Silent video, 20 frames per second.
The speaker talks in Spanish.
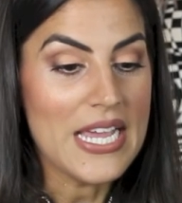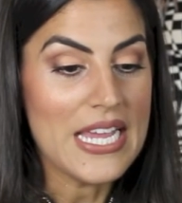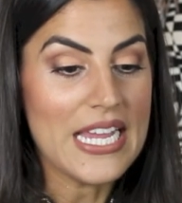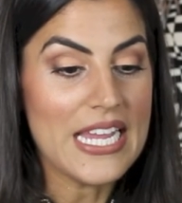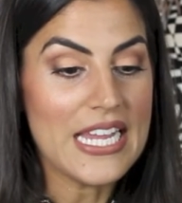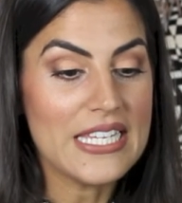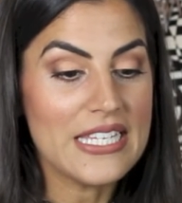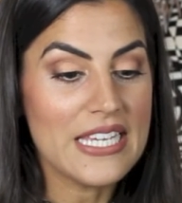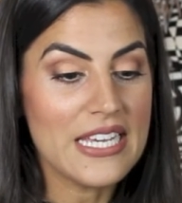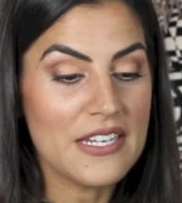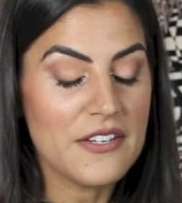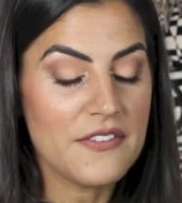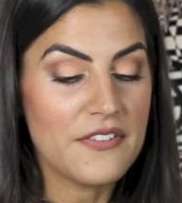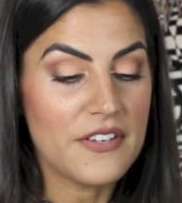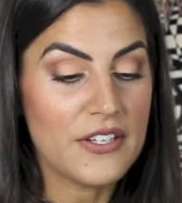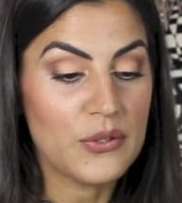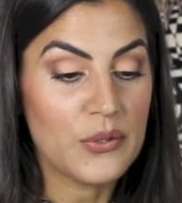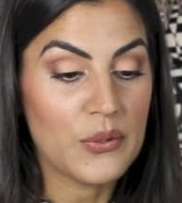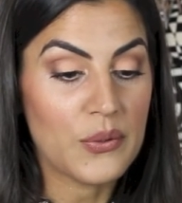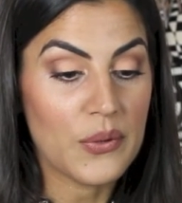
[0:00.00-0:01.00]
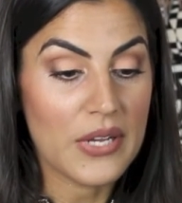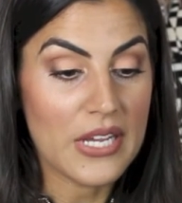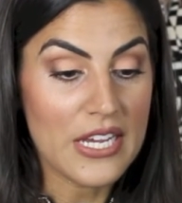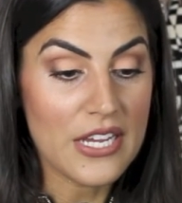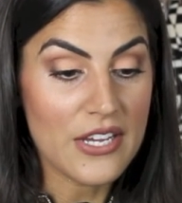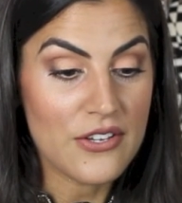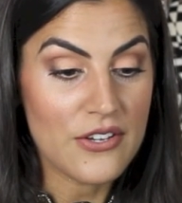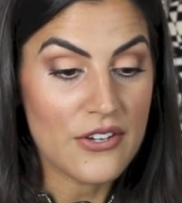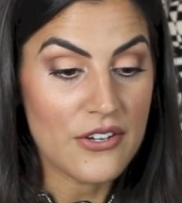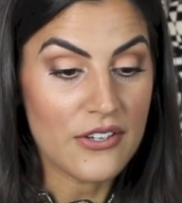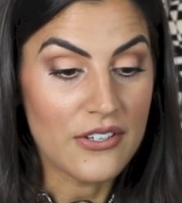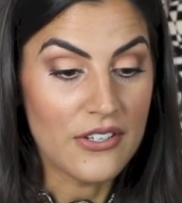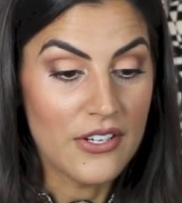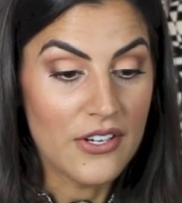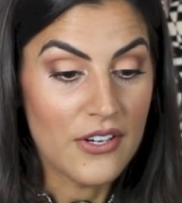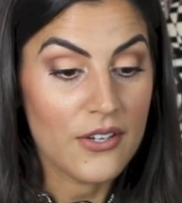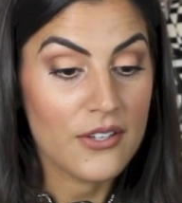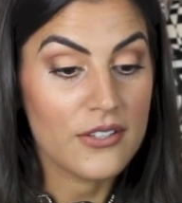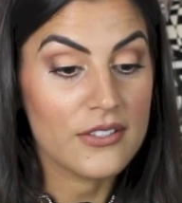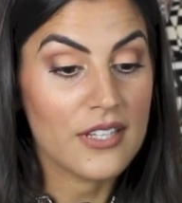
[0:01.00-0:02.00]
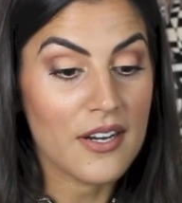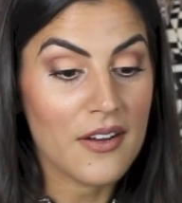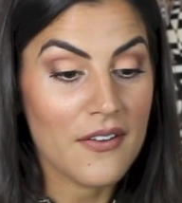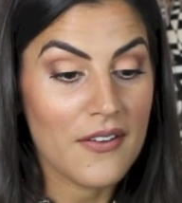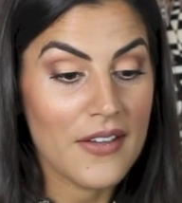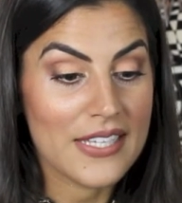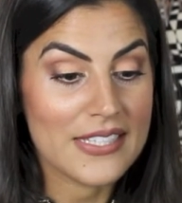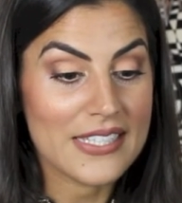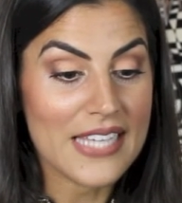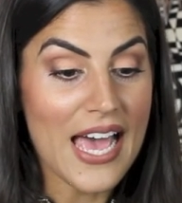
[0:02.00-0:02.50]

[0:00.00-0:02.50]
Y Jennifer Trujillo, otra vez.